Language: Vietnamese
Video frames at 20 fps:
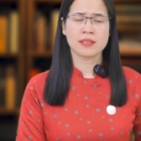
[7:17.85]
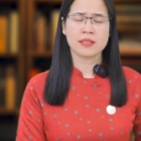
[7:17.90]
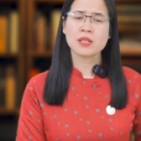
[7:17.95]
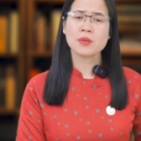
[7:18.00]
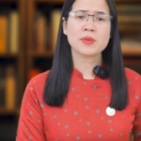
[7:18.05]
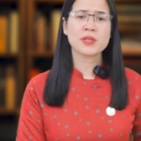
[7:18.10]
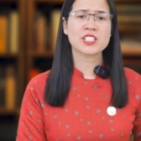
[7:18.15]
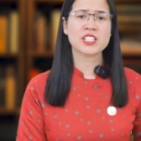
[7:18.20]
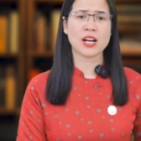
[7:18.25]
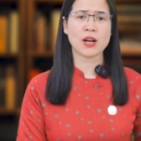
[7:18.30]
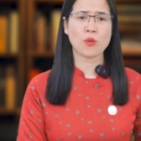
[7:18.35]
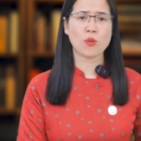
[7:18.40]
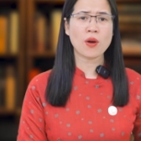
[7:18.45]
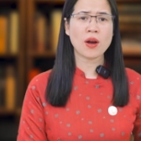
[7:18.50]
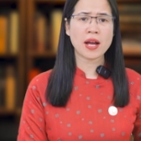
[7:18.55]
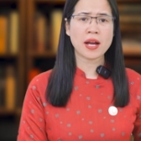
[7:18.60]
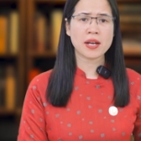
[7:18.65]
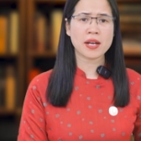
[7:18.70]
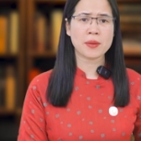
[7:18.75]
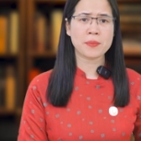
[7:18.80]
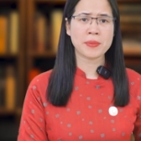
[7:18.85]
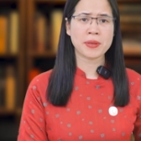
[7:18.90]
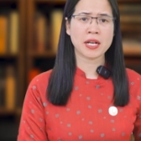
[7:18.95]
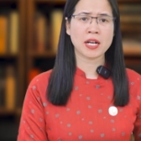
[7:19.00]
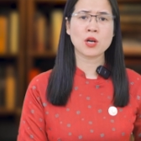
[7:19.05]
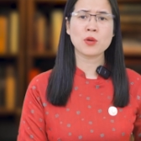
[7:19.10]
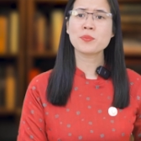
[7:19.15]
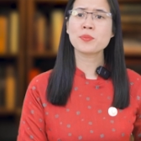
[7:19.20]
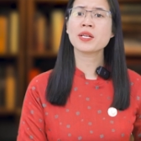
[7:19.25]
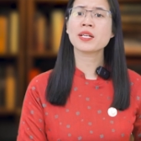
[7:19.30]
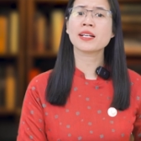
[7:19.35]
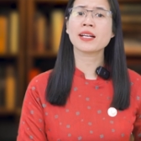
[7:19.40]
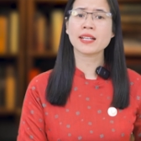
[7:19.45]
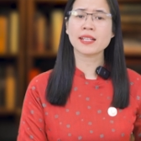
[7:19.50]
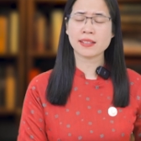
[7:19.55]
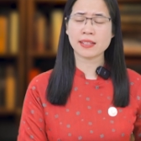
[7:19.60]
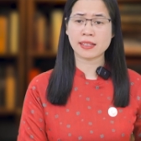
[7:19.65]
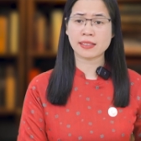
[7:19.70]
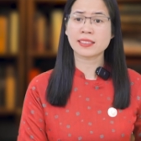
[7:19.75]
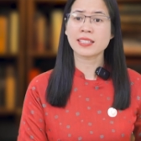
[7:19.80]
nhưng mà chẳng qua là mình không biết
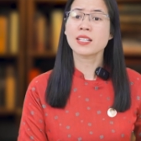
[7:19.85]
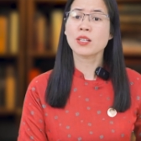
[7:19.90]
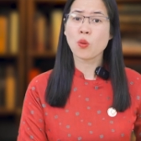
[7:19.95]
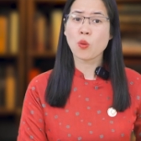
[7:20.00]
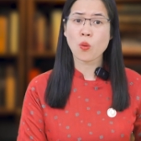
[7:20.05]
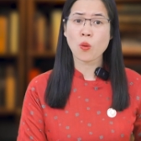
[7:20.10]
cách để kích